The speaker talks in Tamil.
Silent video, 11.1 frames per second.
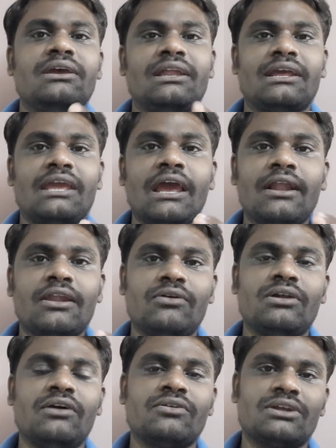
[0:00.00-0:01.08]
இல்லை கேஎல்
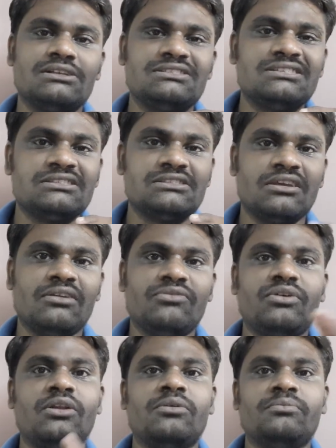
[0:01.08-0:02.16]
ராவல் அவரோட கன்சிஸ்டன்சி
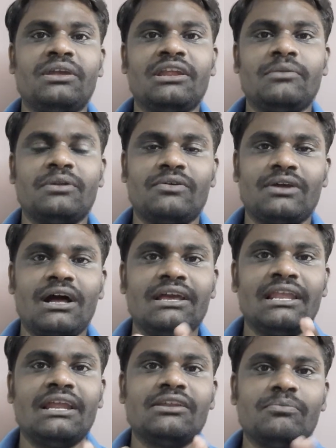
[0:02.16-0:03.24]
ஃபாலோ மெயின்டைன் பண்ணுவாரா
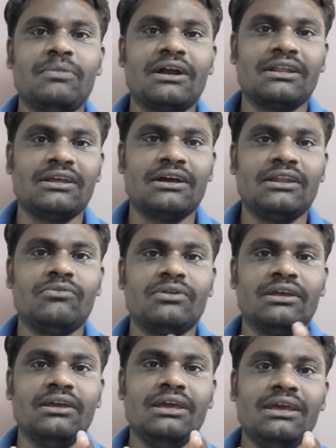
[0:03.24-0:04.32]
எல்லாத்தையும் பார்க்கட்டுங்கன்னு ஒரு